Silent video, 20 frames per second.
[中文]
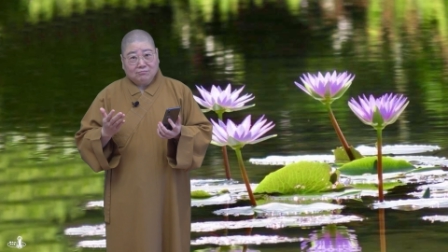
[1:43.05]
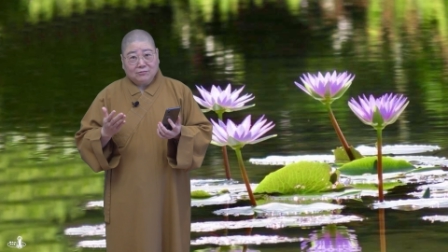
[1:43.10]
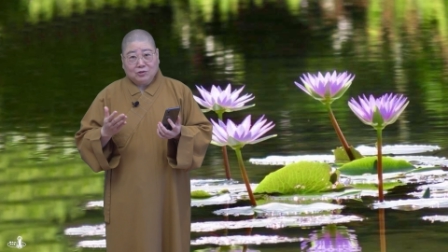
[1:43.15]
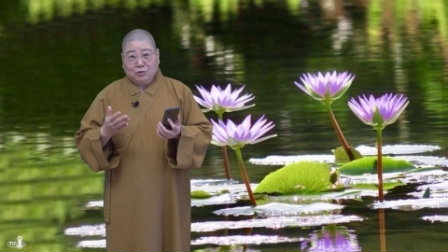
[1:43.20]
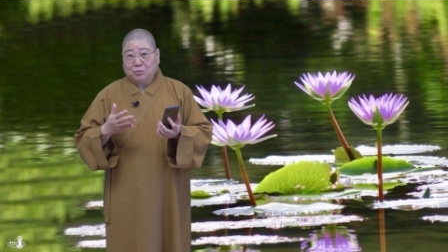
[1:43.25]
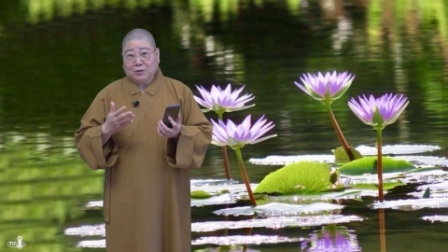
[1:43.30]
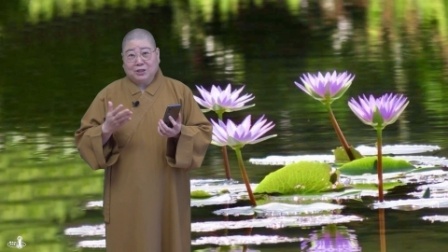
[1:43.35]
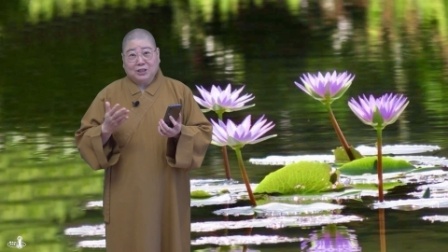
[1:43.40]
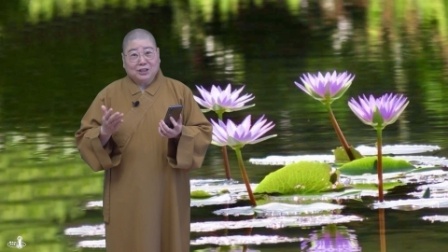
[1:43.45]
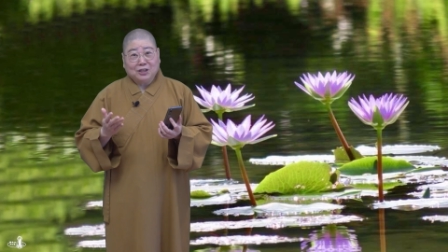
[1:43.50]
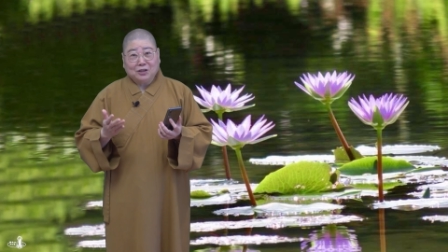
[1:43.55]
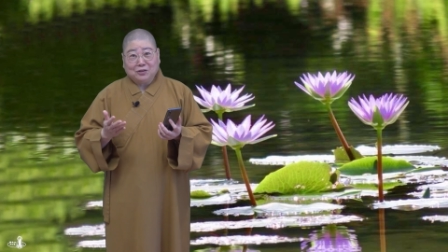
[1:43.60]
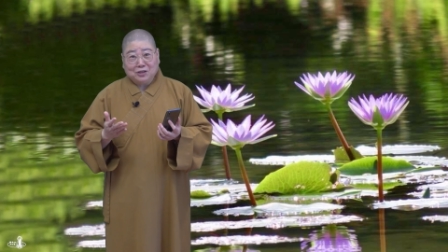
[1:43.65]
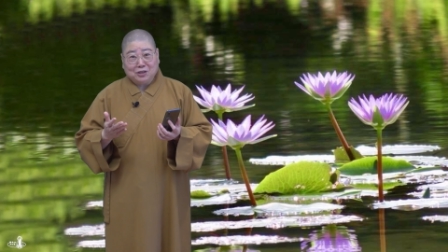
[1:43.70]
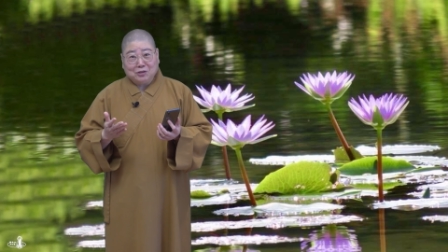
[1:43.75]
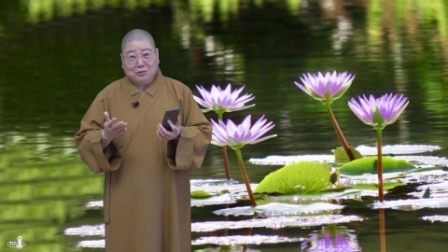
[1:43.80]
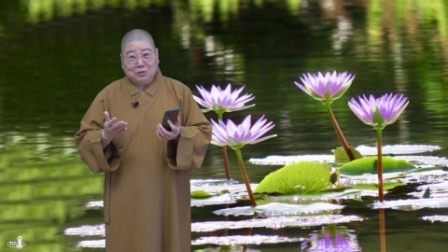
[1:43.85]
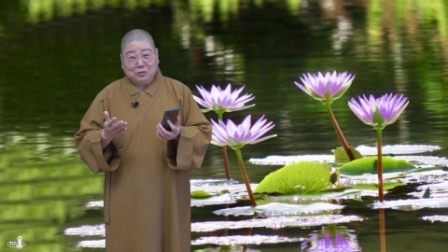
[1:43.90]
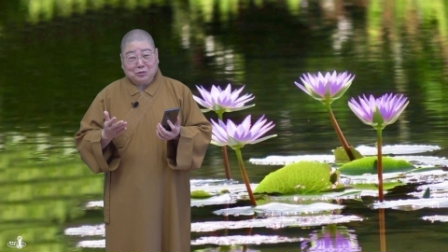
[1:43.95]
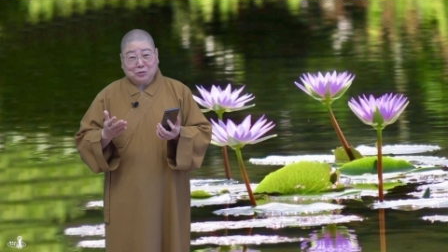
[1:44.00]
又不能到
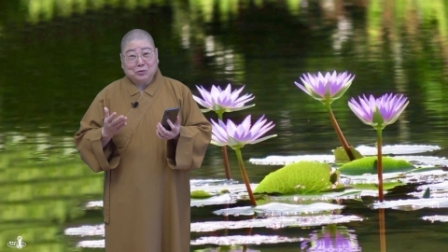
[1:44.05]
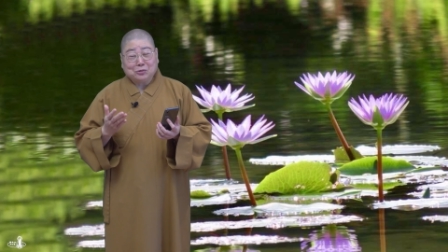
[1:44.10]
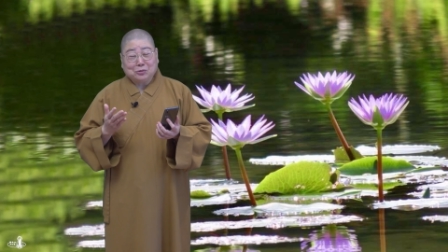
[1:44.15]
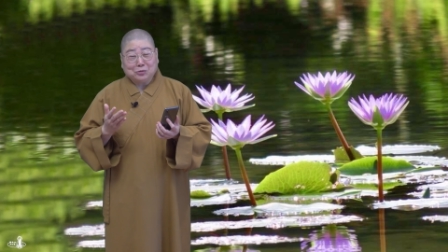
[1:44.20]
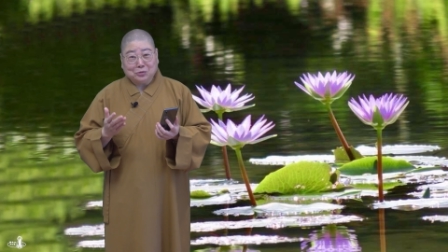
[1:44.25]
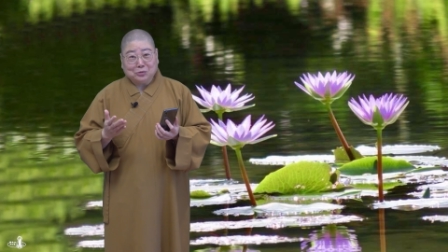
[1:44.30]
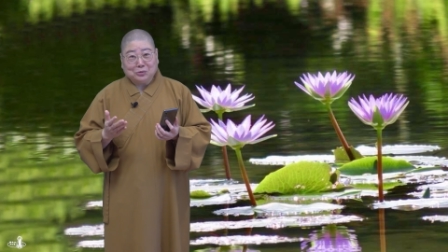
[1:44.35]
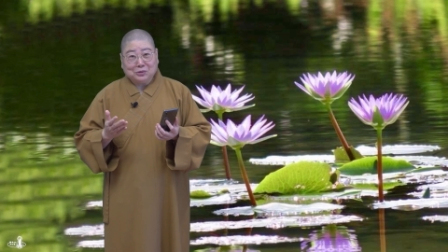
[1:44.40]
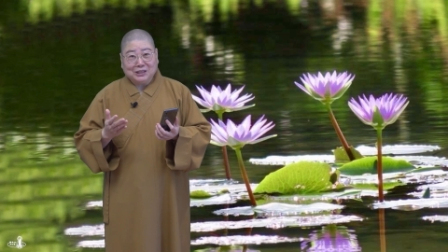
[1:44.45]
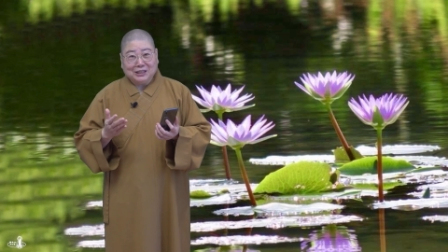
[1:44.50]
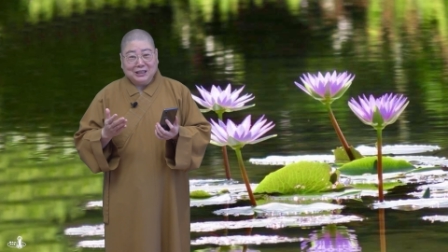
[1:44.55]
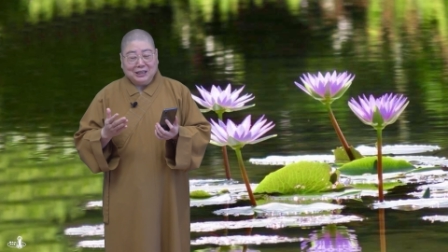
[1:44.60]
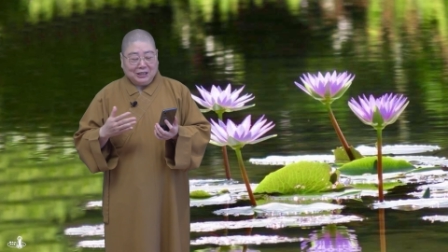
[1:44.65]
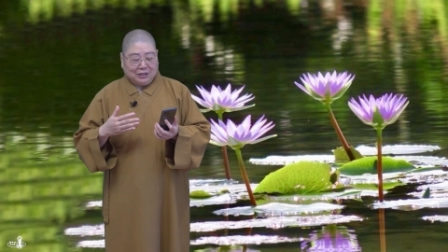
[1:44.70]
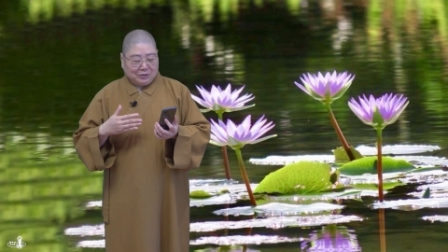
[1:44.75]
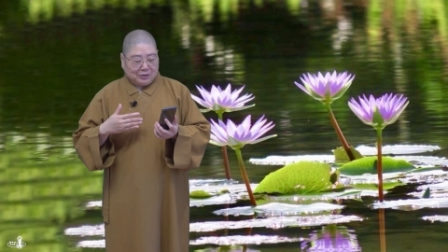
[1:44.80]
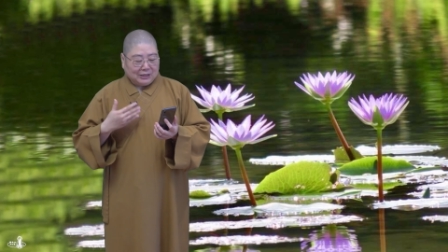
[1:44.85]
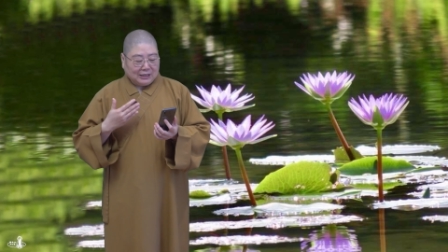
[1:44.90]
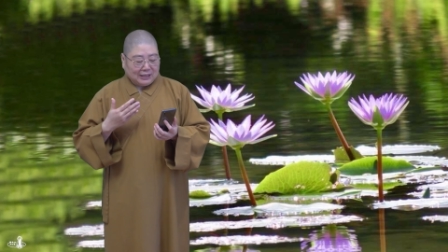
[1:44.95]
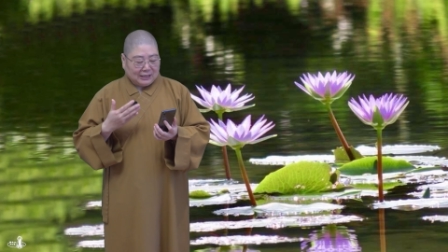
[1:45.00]
医院去处理，
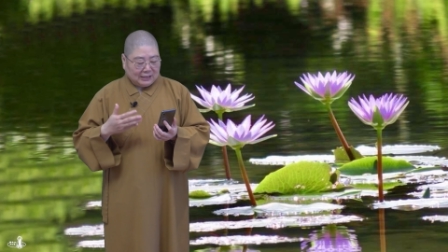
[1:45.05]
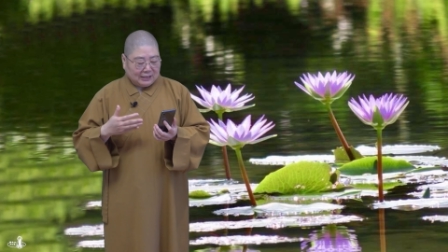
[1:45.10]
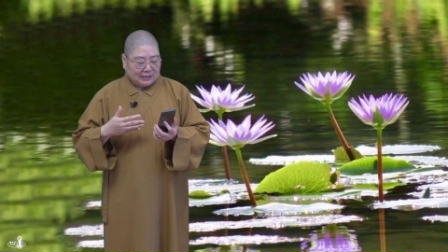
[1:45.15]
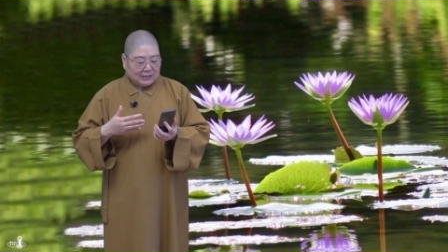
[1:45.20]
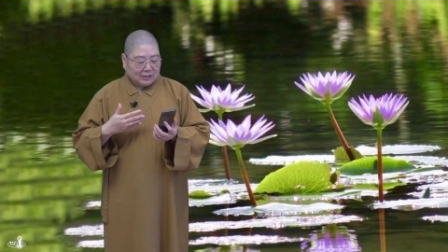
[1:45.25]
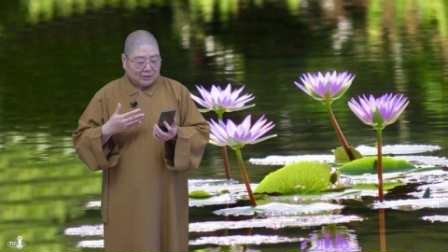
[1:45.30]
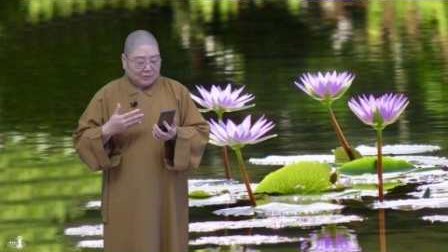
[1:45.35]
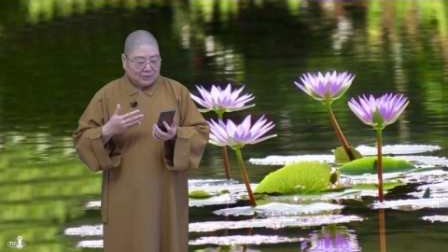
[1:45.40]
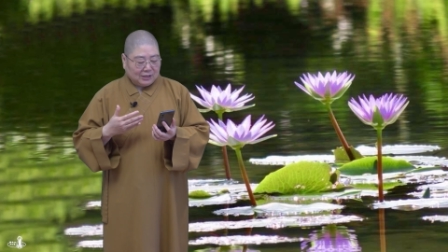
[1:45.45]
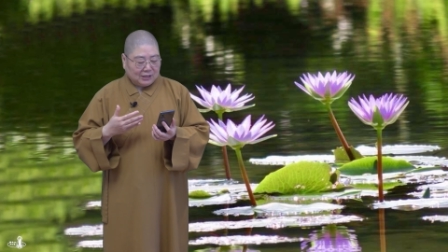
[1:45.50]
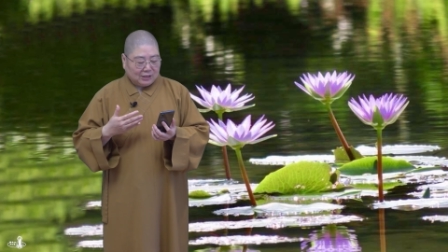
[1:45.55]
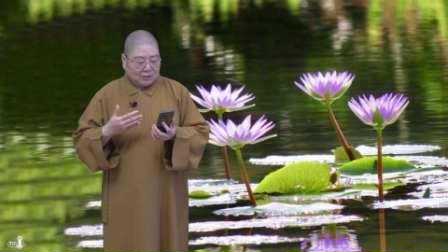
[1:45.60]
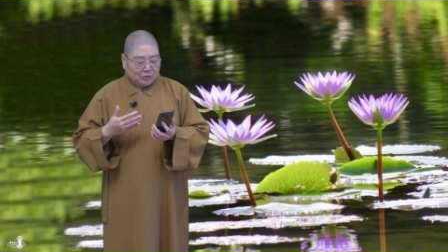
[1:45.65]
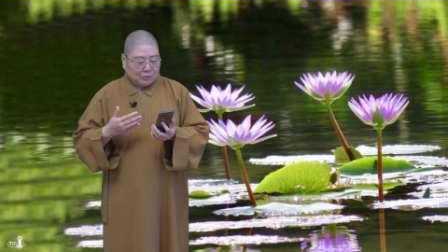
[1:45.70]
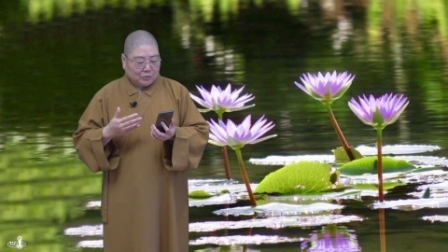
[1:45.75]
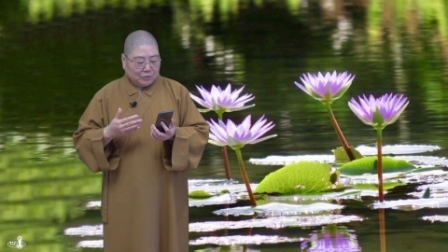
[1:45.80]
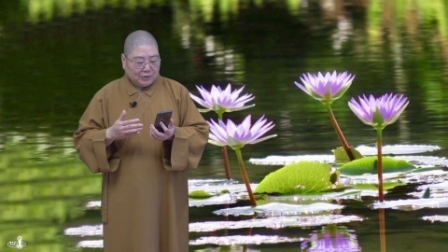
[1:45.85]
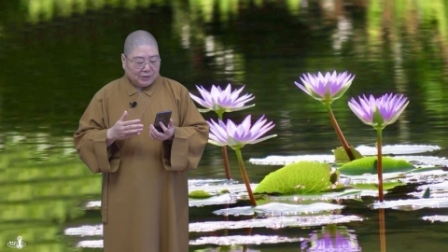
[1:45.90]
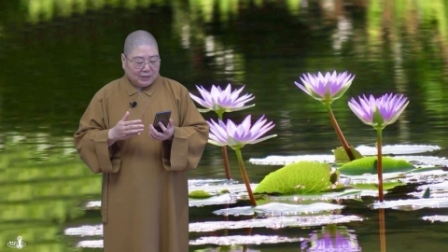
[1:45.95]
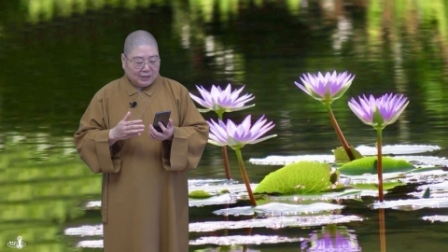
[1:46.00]
那他也着急
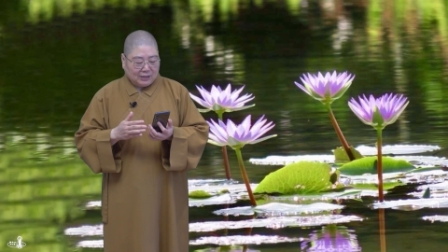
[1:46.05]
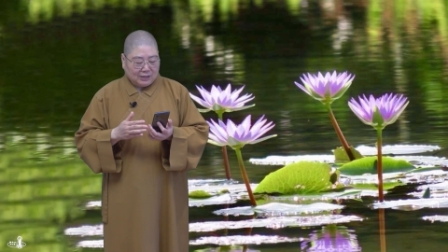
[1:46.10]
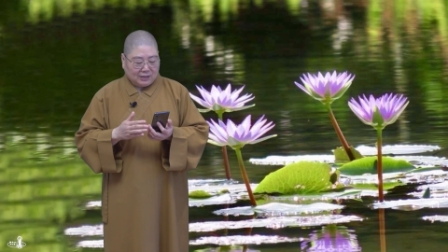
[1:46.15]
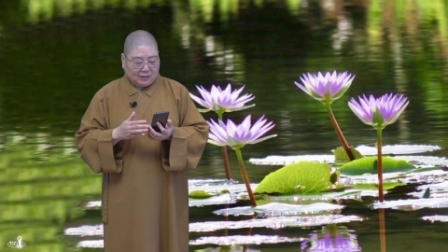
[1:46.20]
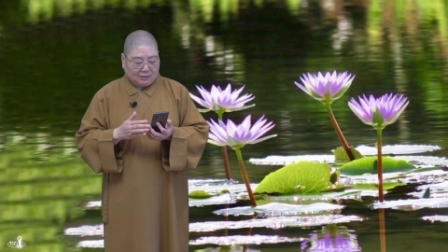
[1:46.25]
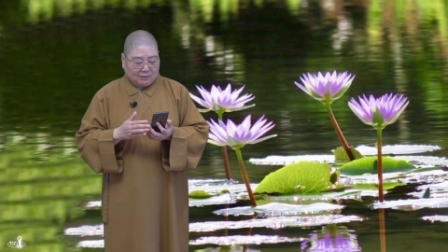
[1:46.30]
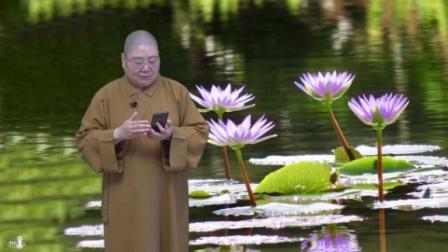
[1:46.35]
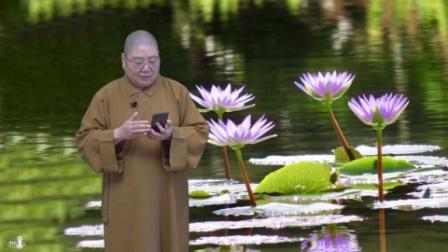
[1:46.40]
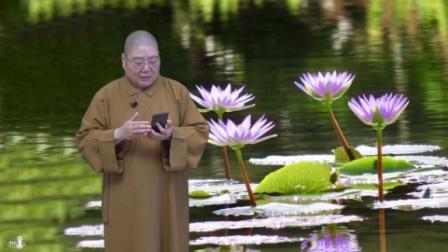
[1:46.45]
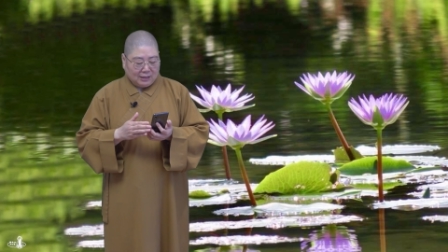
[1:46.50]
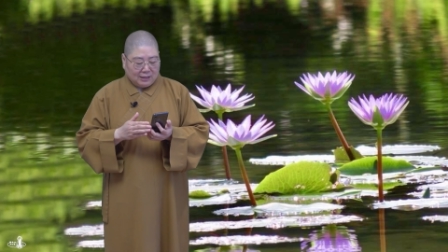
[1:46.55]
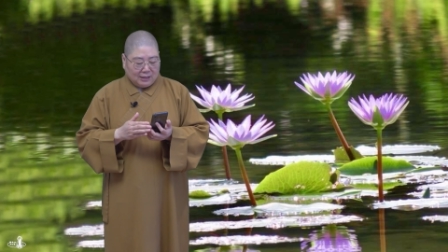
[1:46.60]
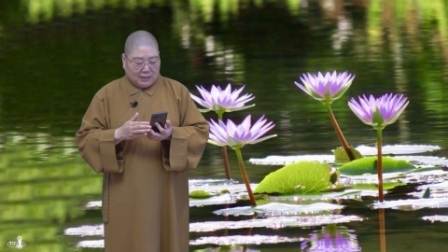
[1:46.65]
就问了哈。